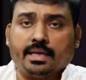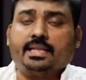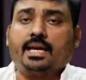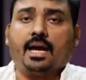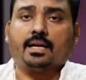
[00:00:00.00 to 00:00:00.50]

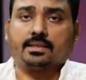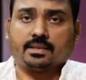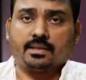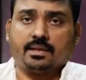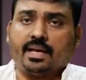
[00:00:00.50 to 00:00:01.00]
ইতিহাস
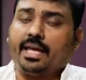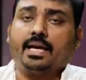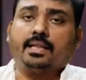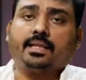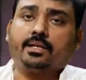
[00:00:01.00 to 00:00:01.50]

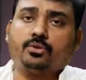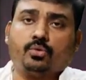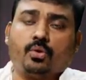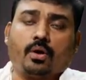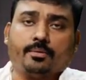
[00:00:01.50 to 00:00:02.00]
এখান থেকে
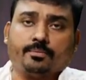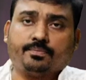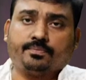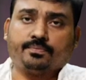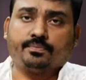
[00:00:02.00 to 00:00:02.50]
শুরু নয়
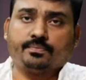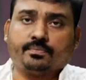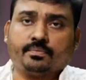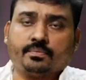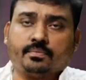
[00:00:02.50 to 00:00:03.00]

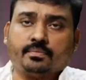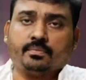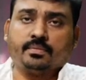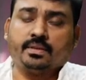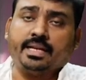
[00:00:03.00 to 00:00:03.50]

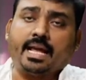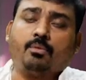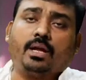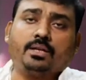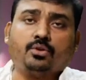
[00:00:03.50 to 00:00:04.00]
তিনি
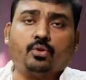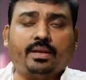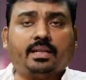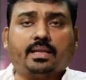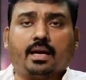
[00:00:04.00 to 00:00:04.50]
এমন একজন
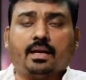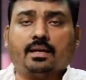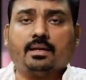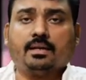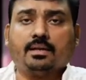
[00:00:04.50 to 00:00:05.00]
অভিনেতা
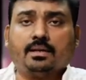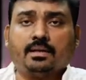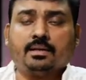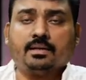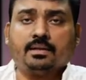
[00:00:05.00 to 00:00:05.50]

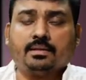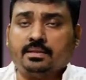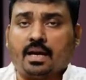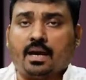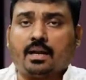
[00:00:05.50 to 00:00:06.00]

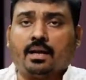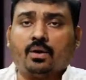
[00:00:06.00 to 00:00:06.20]
যার